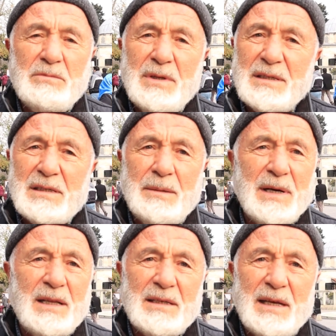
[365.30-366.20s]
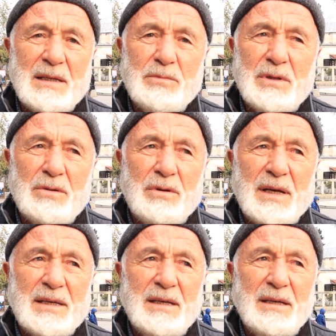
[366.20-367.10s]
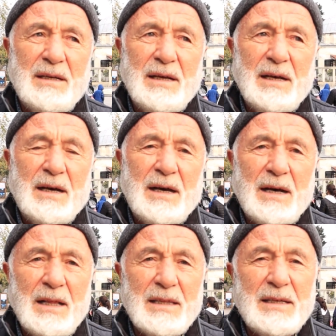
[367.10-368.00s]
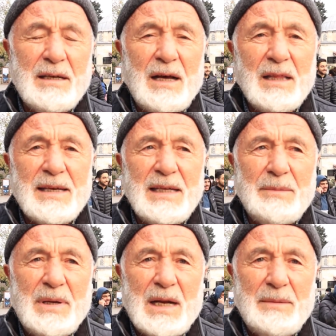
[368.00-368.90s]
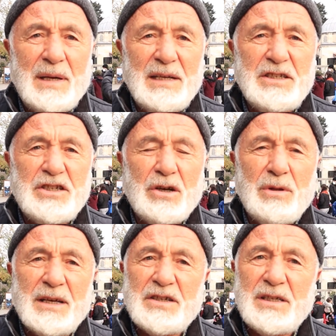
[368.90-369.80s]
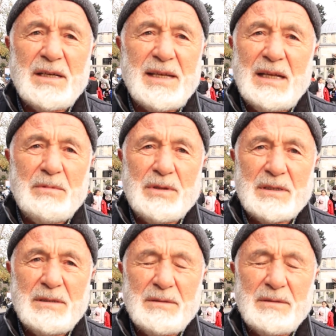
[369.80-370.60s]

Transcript: bunlar sabahalı yani bundan dolayı ki halk, halkıyla beraber iç içe olan kişiler değil bunlar.